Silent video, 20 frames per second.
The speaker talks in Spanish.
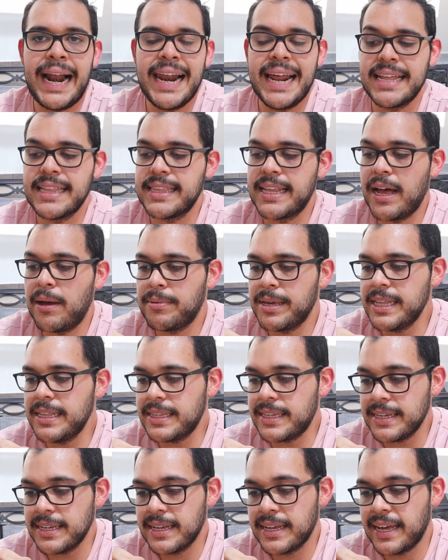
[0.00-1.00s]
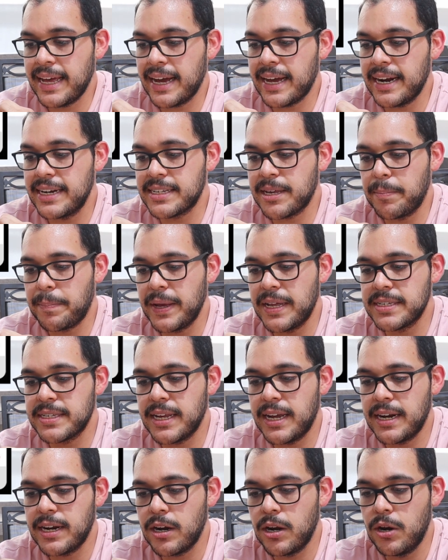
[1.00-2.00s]
Alan David, ¿qué crees que
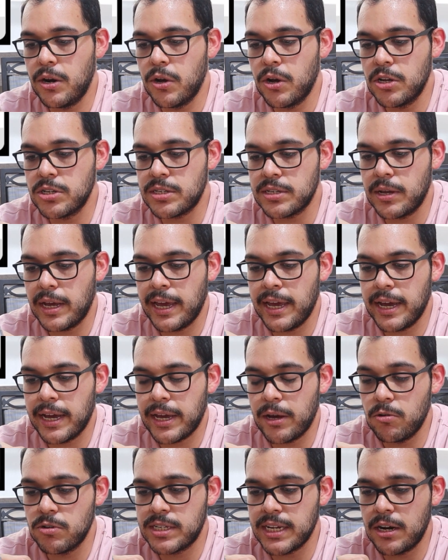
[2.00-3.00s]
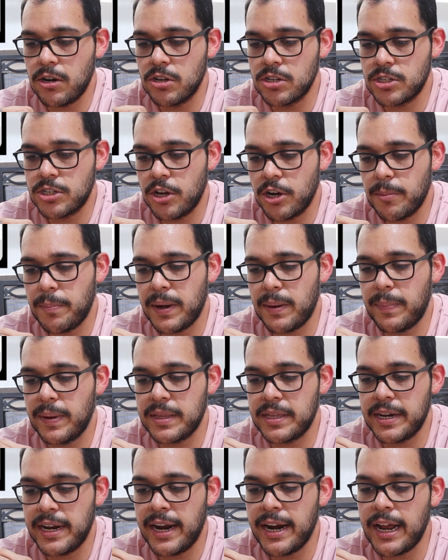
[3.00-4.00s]
piensan los eh, que usan los dogs para
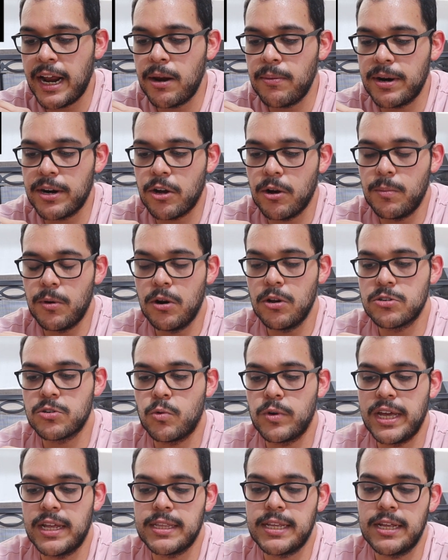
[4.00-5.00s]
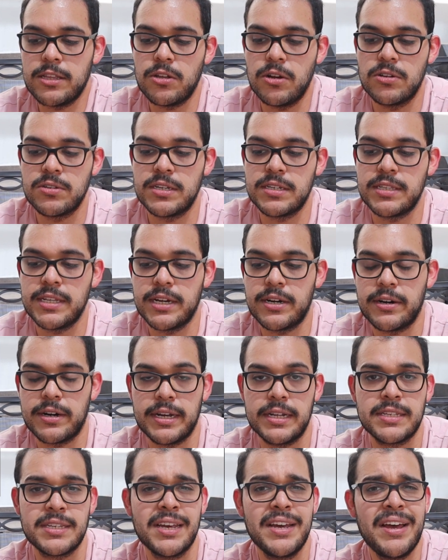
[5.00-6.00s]
patinar al ver cómo los cuidan tanto los
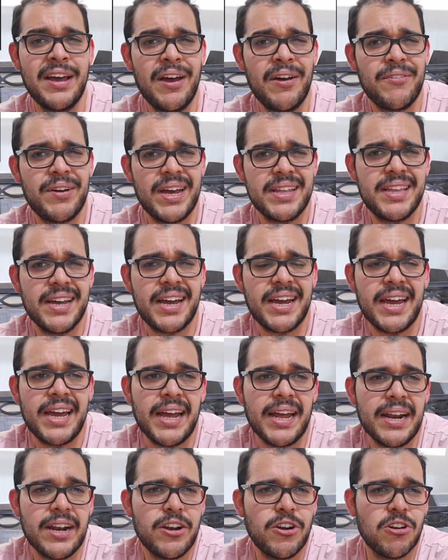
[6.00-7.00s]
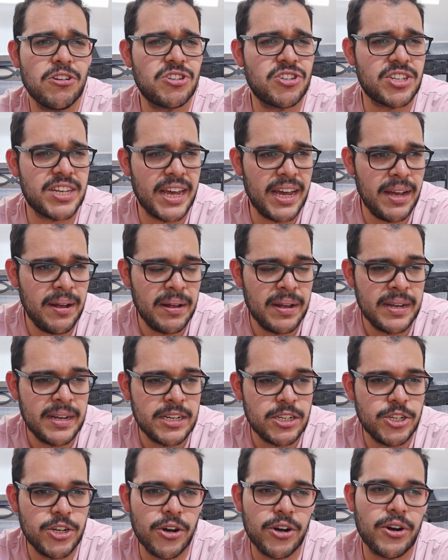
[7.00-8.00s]
sneakerheads? Fíjate que no sé,
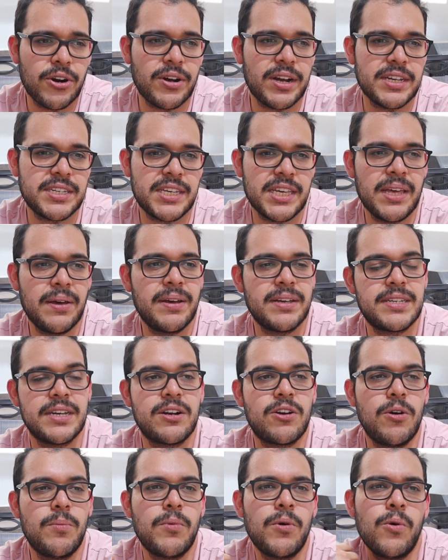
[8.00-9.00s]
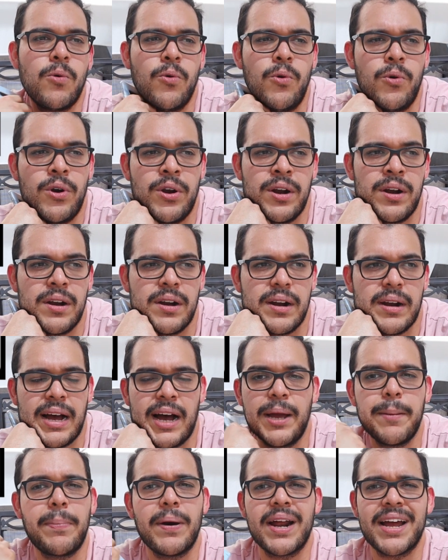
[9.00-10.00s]
yo creo que sí debe ser como un,
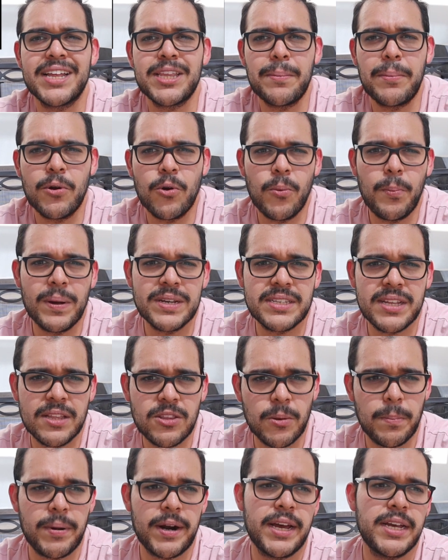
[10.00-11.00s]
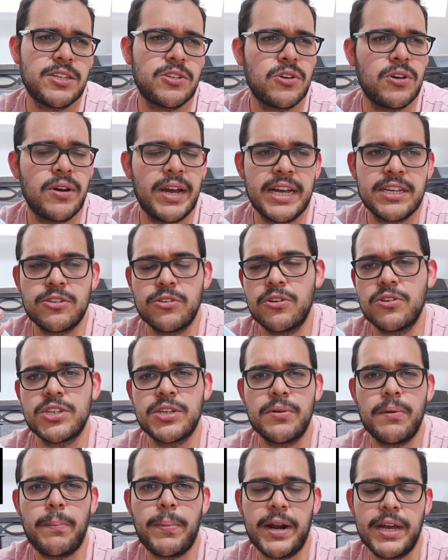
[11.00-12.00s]
ay, ¿para qué te preocupas tanto para eso? Eso no
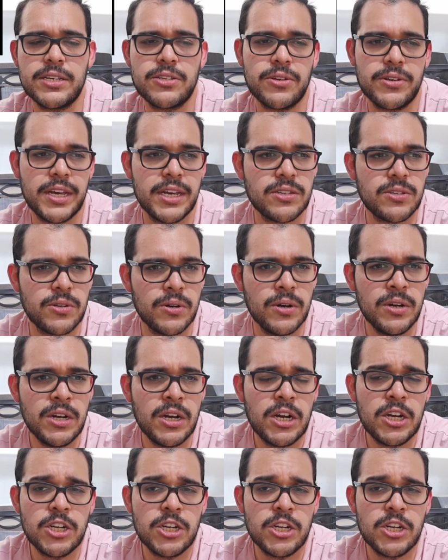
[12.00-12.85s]
sirve para esto y esto.